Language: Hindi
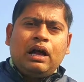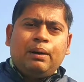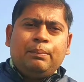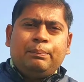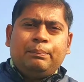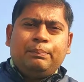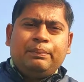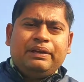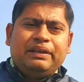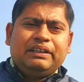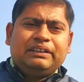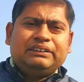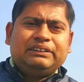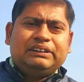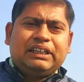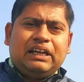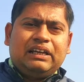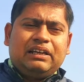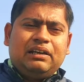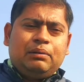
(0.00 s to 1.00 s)
आप मेरे
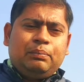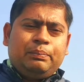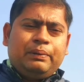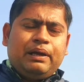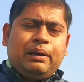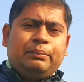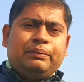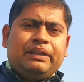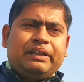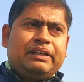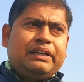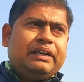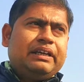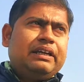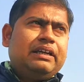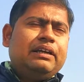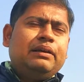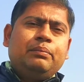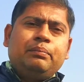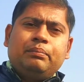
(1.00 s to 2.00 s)
चैनल पे आप
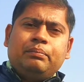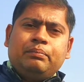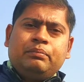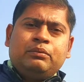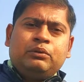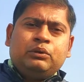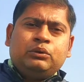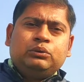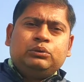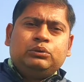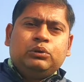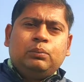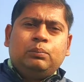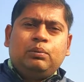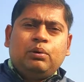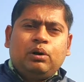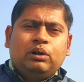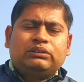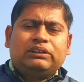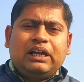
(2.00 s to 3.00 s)
देखेंगे जो
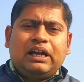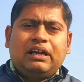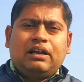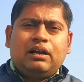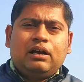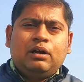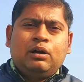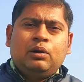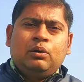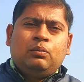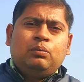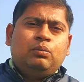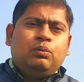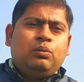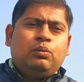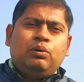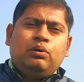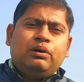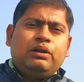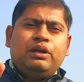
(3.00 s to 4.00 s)
ब्लॉग्स आएगा
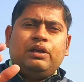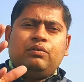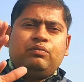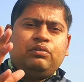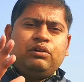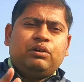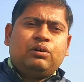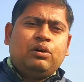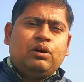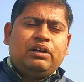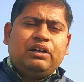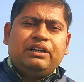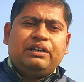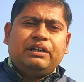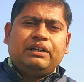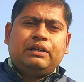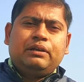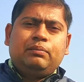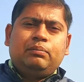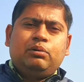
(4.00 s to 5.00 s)
वो ए वन
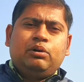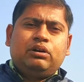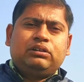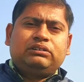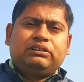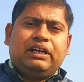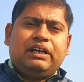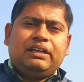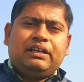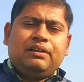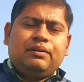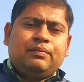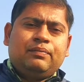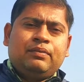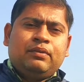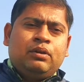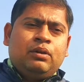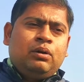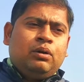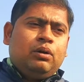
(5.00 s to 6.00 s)
क्वालिटी की ब्लॉग्स आएगी
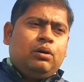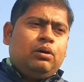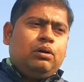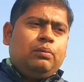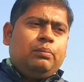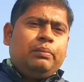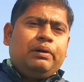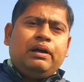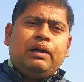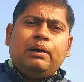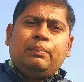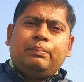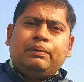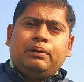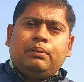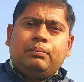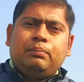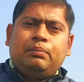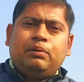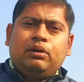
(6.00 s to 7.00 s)
और मैं
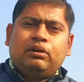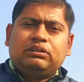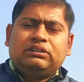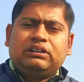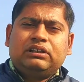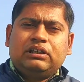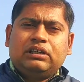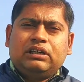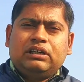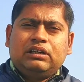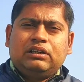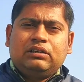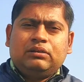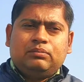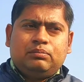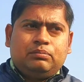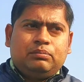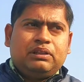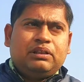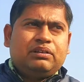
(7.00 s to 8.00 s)
अपने ब्लॉग्स के
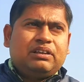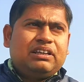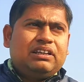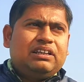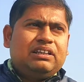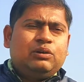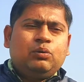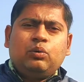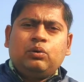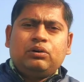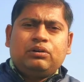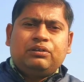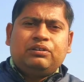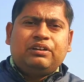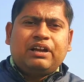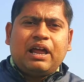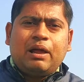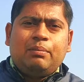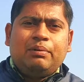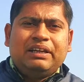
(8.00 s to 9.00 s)
मतलब कि वो
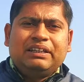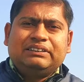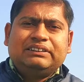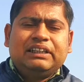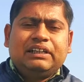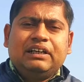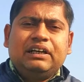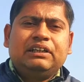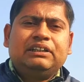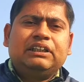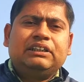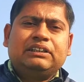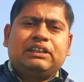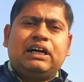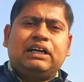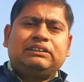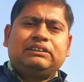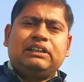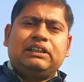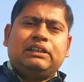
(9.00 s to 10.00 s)
ट्रैवलिंग से रिलेटेड
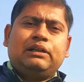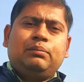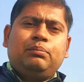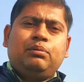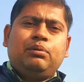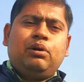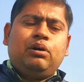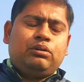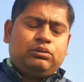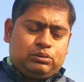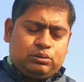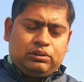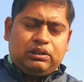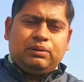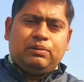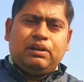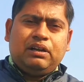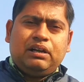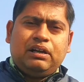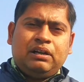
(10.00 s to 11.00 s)
खास करके ब्लॉग्स
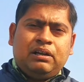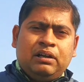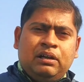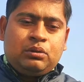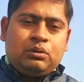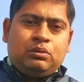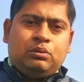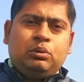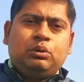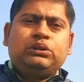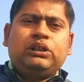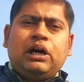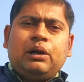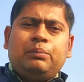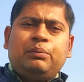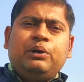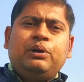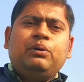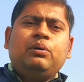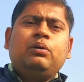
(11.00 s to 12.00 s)
होने वाला है दो
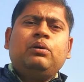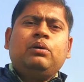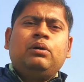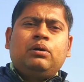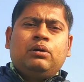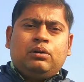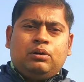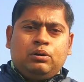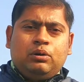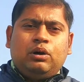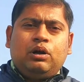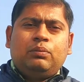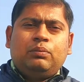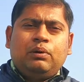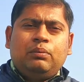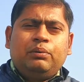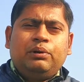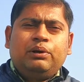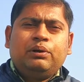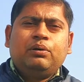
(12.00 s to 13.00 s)
चार वीडियो
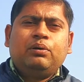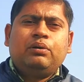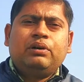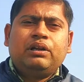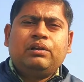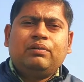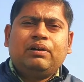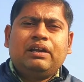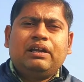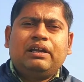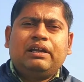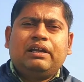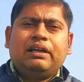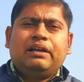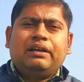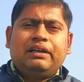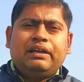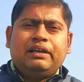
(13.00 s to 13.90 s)
नॉर्मल वीडियो होने वाले हैं